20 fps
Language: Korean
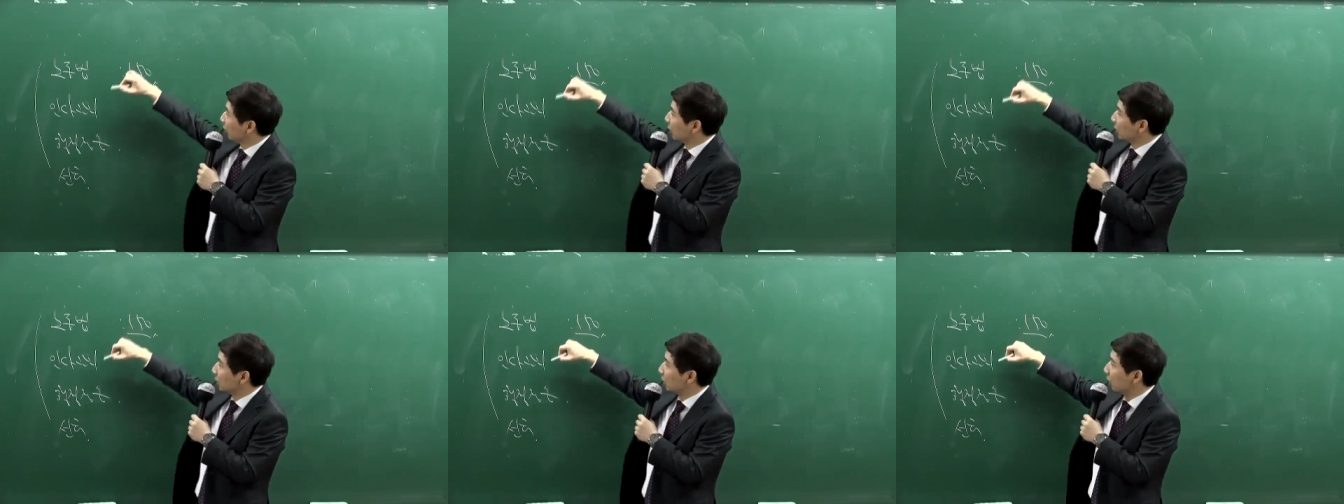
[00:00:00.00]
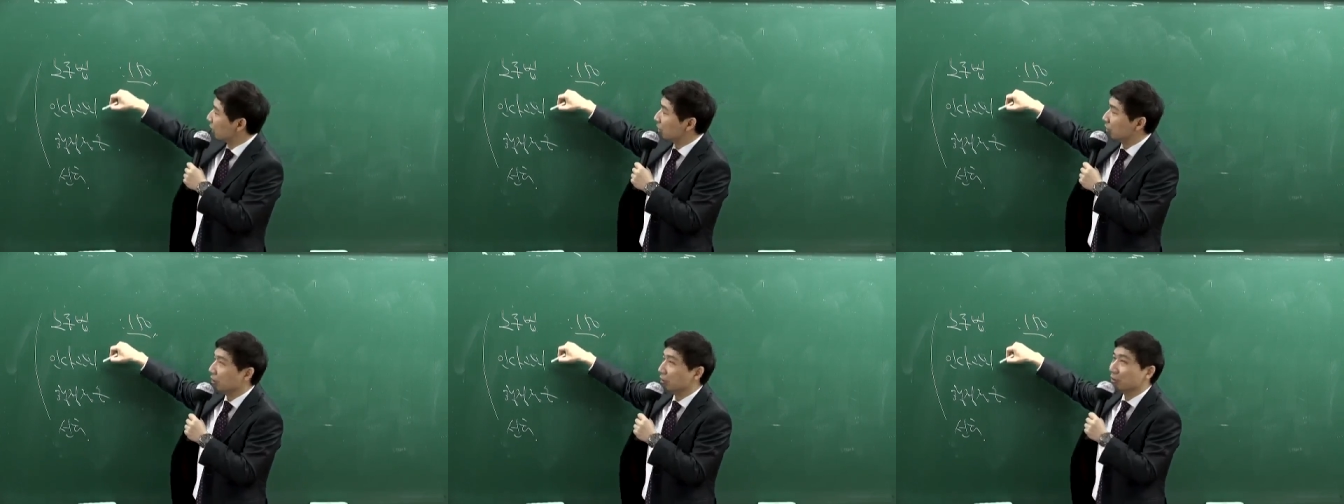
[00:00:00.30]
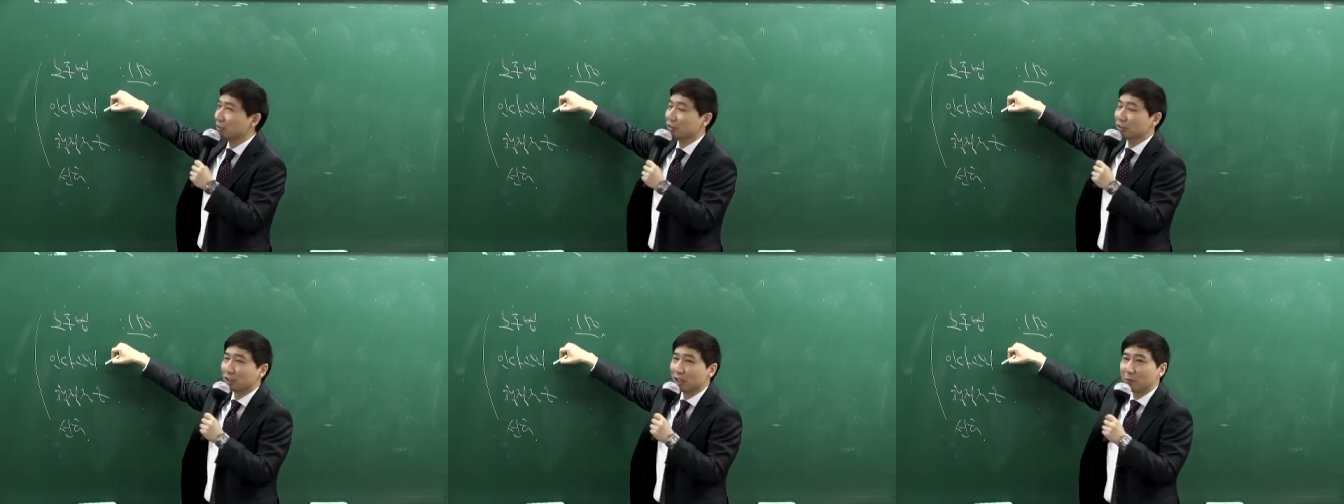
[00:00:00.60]

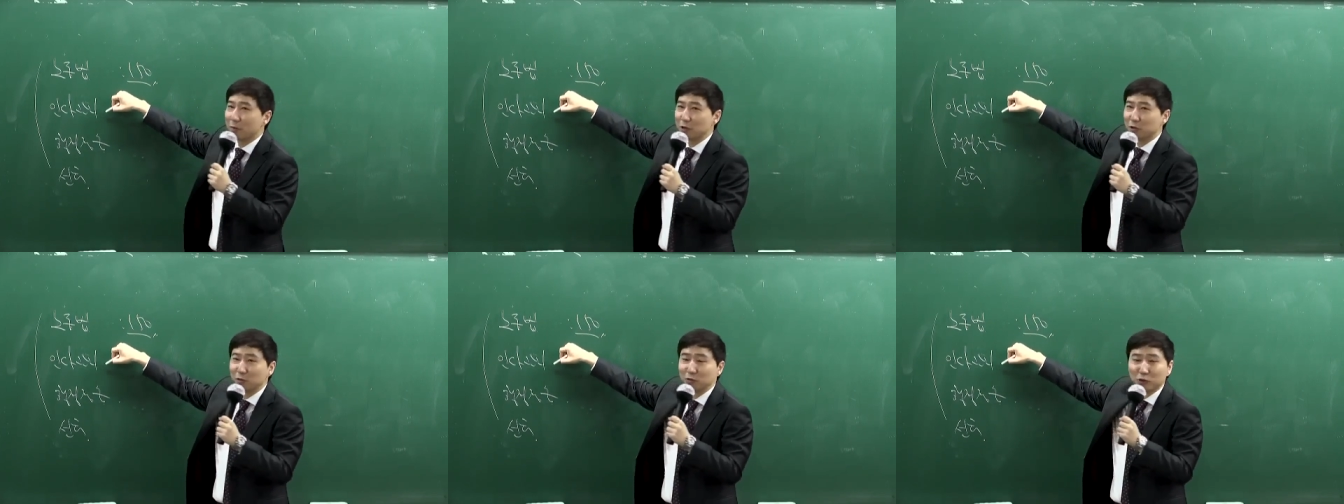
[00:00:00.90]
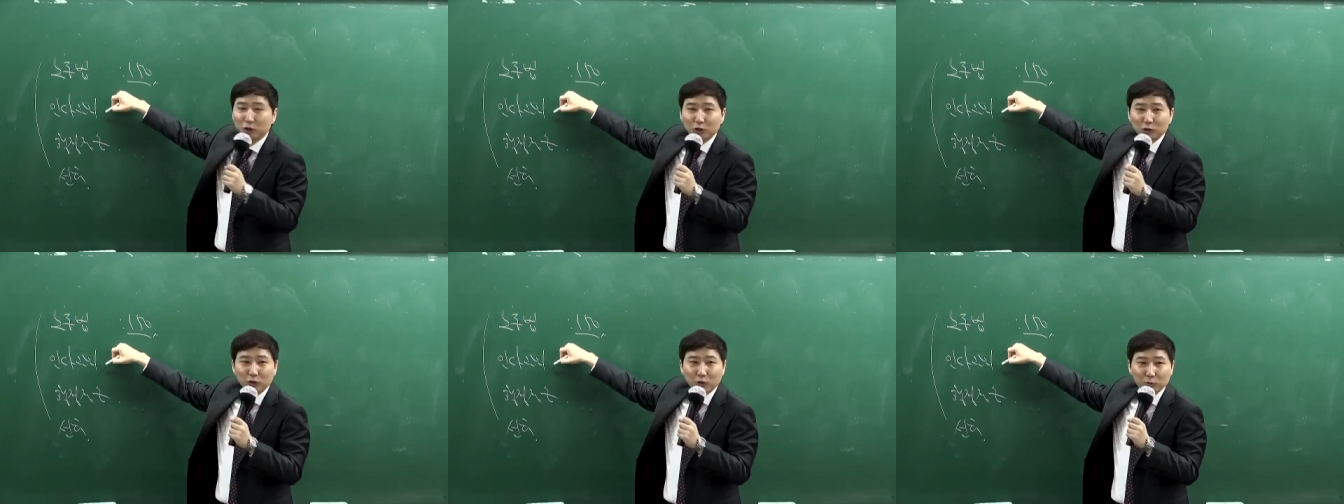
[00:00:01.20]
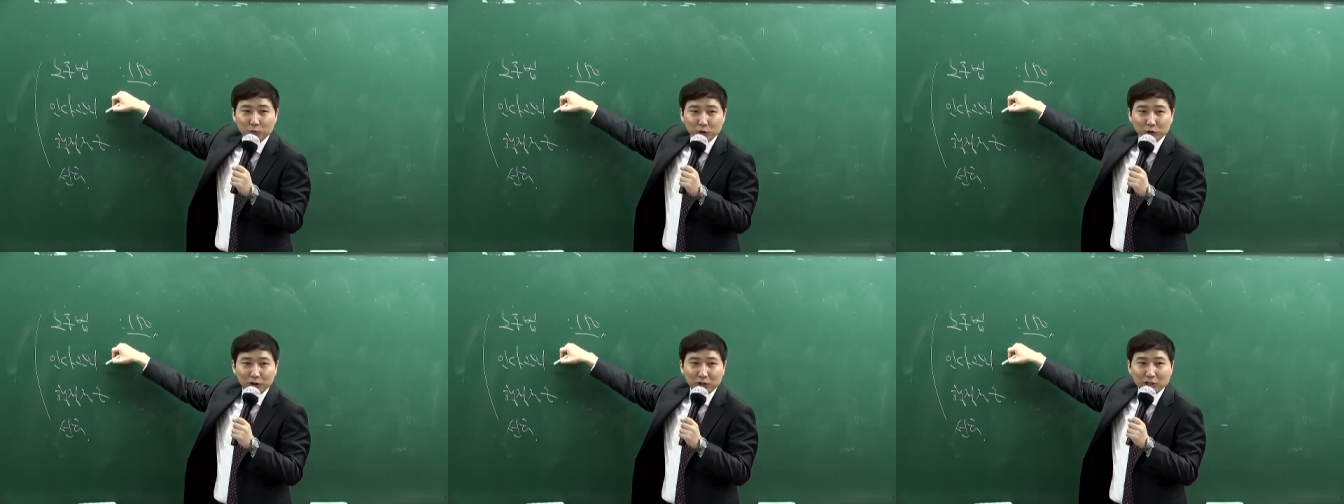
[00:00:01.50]
인사관리는 그나마 좀 그래도
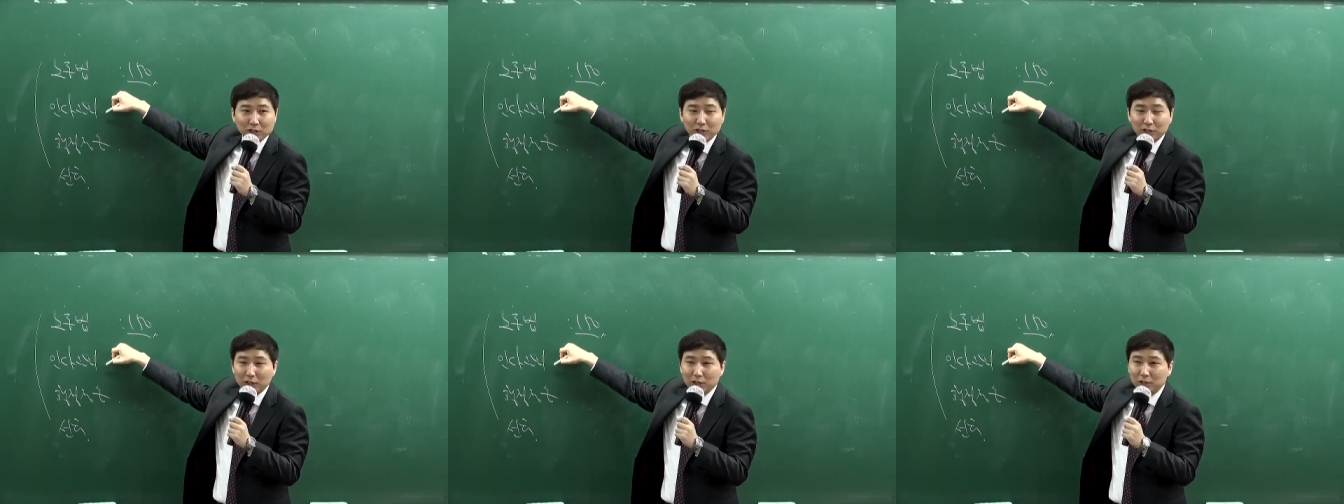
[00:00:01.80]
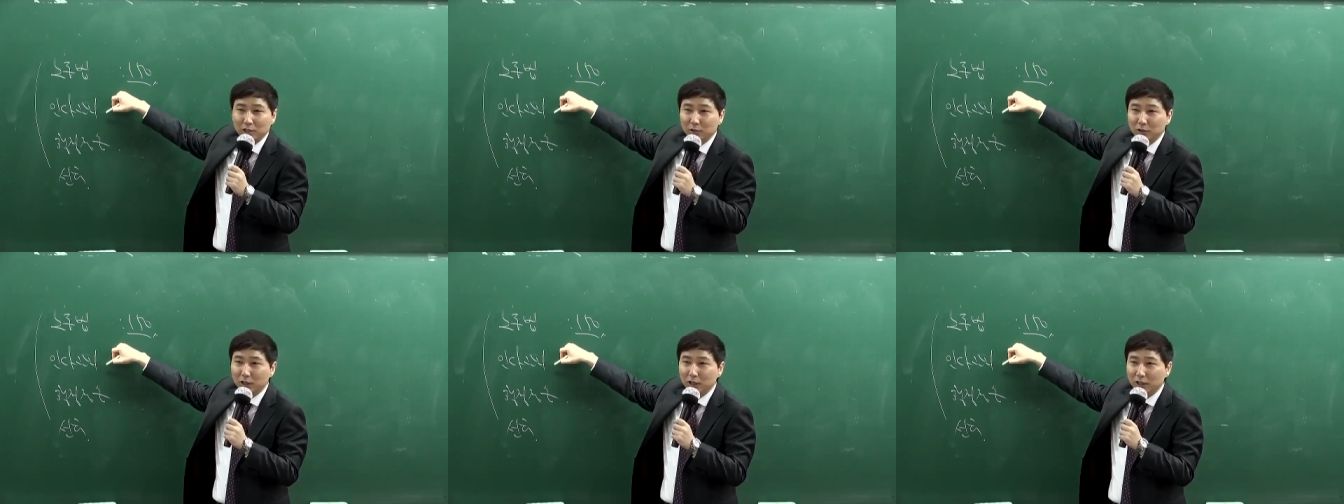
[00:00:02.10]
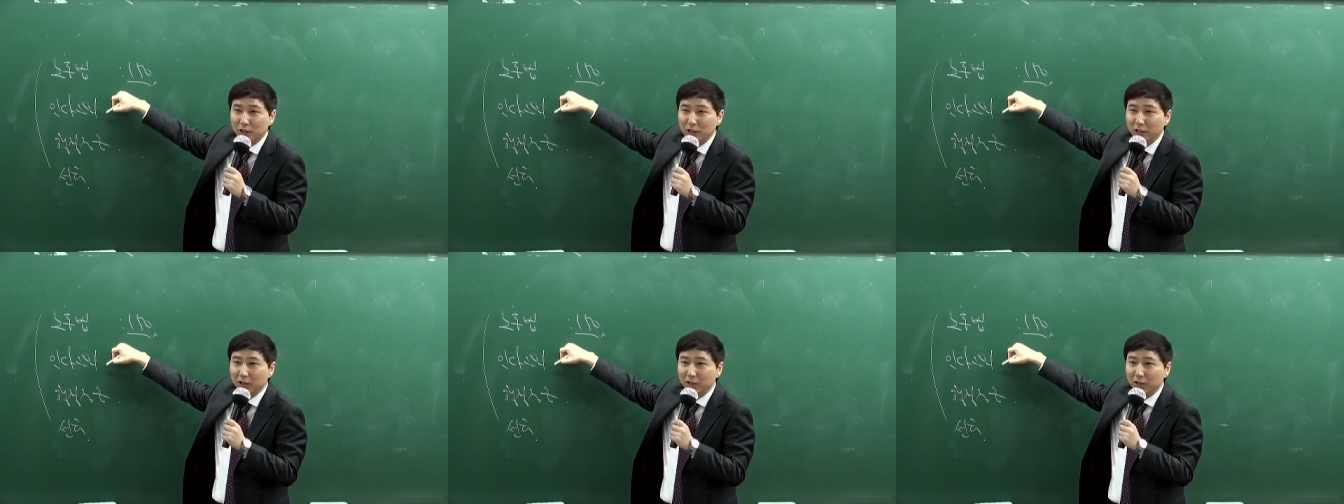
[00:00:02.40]
프로젝트 하실 때 쓸 일이
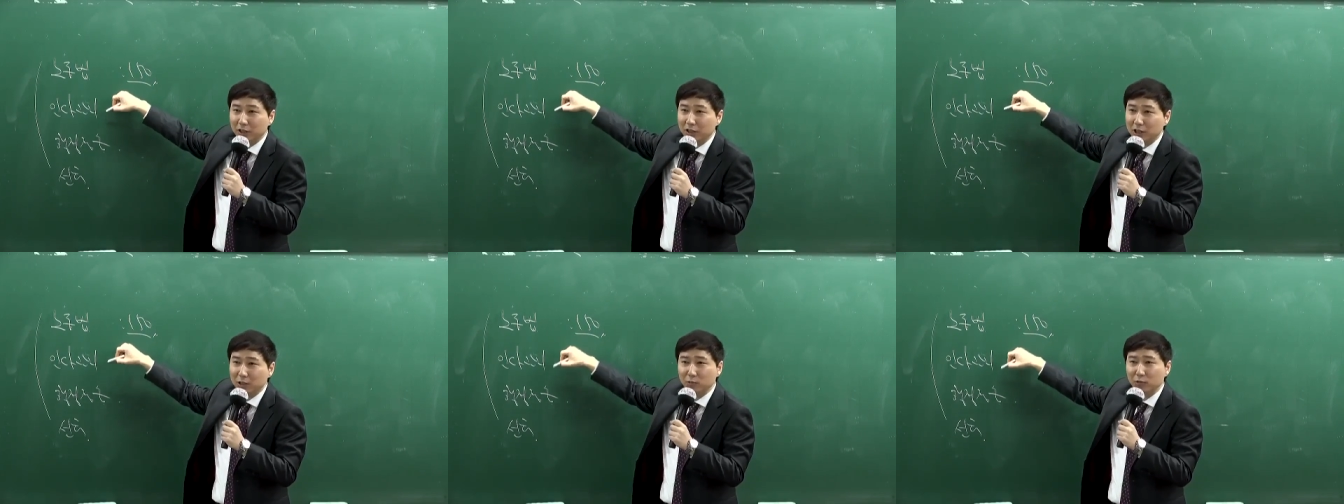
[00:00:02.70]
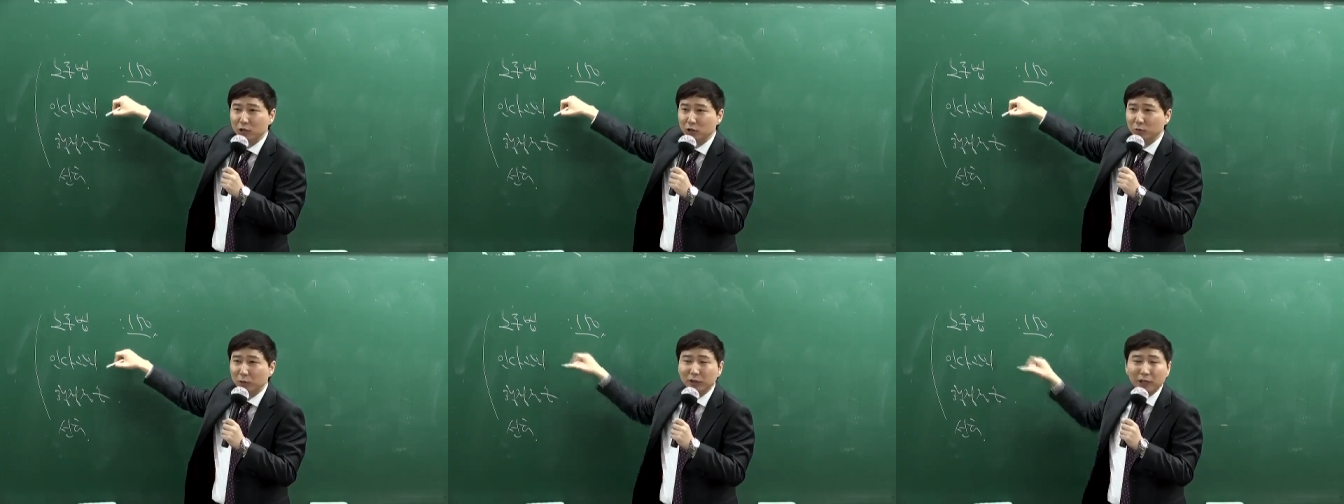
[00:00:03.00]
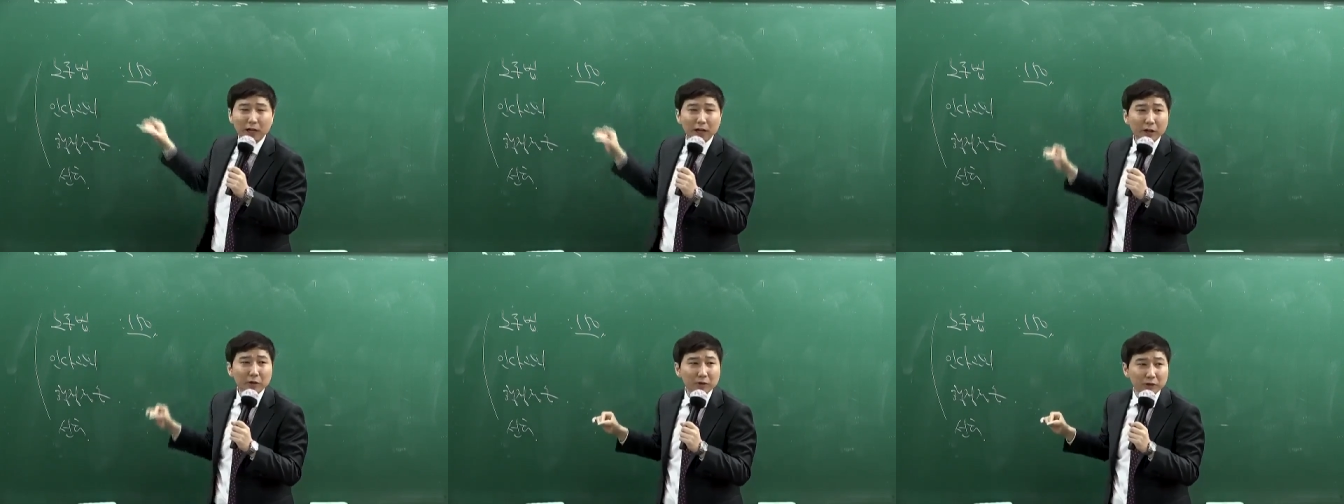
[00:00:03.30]
있긴 있는데 시험이랑 좀 많이
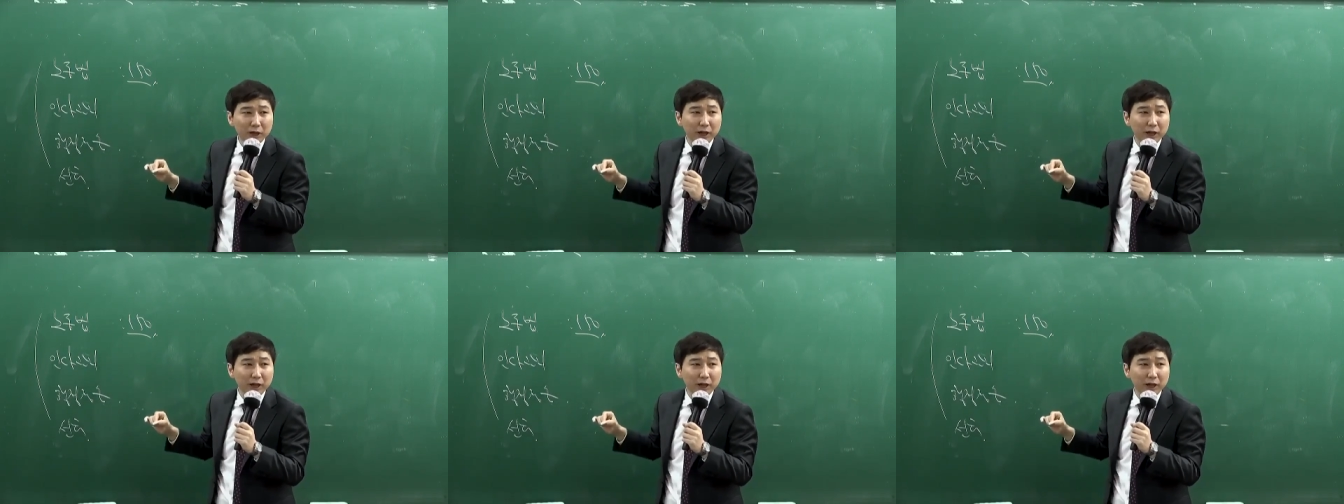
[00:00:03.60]
달라요,